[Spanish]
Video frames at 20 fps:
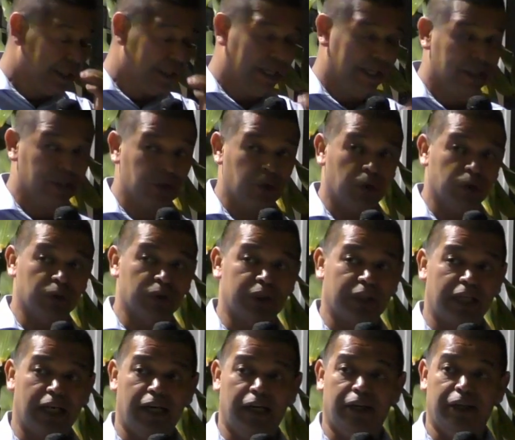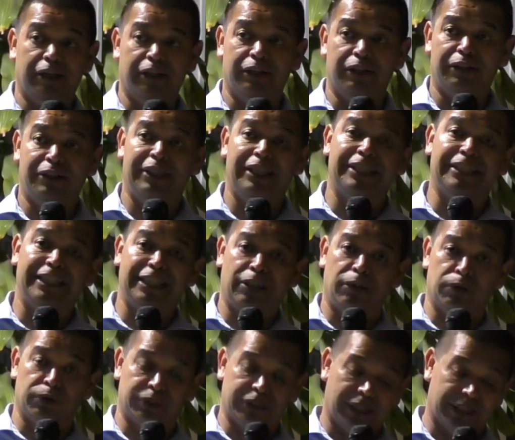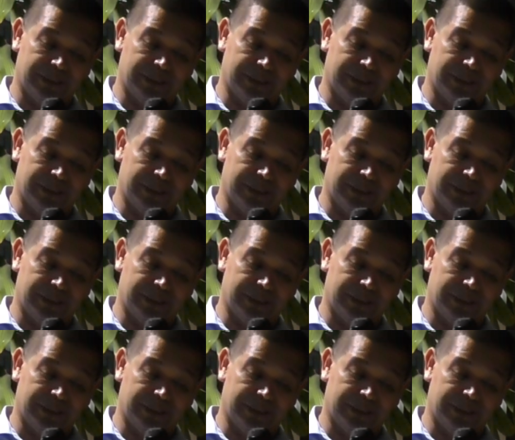en contra de quien los